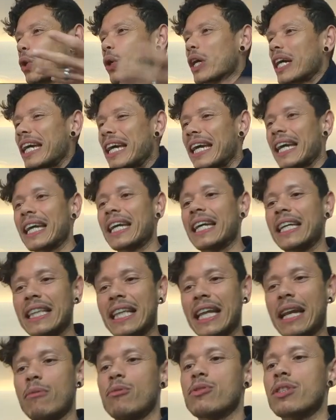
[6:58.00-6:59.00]
que
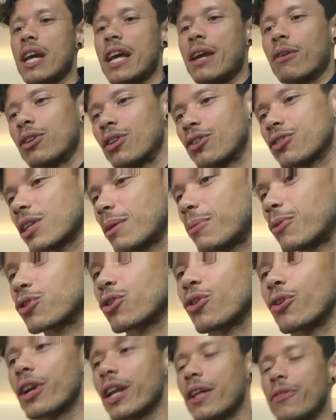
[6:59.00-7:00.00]
tenemos ahí cuando estamos
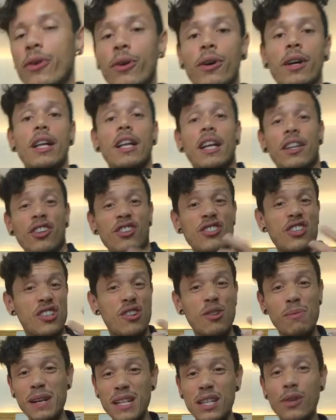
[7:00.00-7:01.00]
corriendo. Entonces,
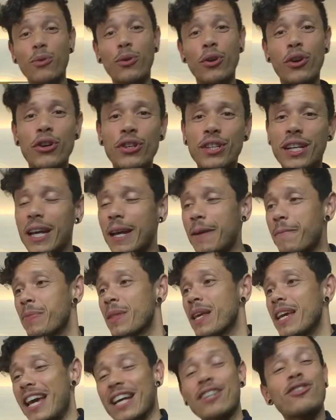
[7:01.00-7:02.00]
lo más seguro es que
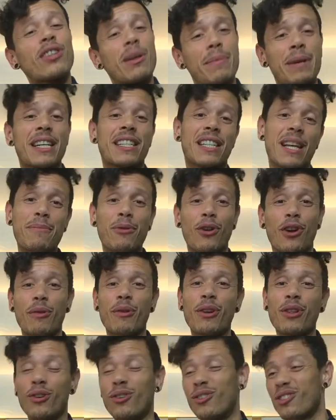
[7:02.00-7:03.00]
eso también esté
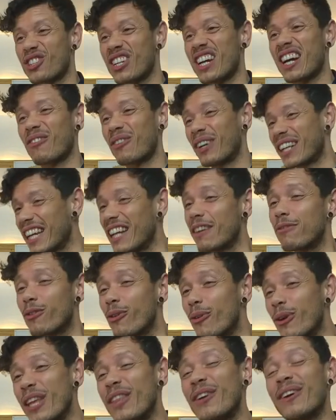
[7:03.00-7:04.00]
prohibido. O sea, cualquier
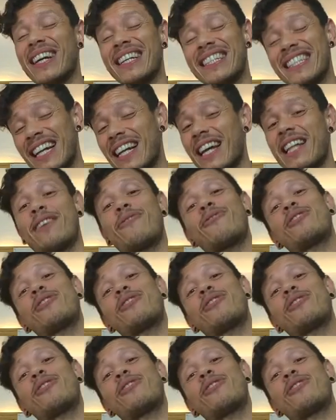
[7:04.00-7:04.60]
fluido que salga de,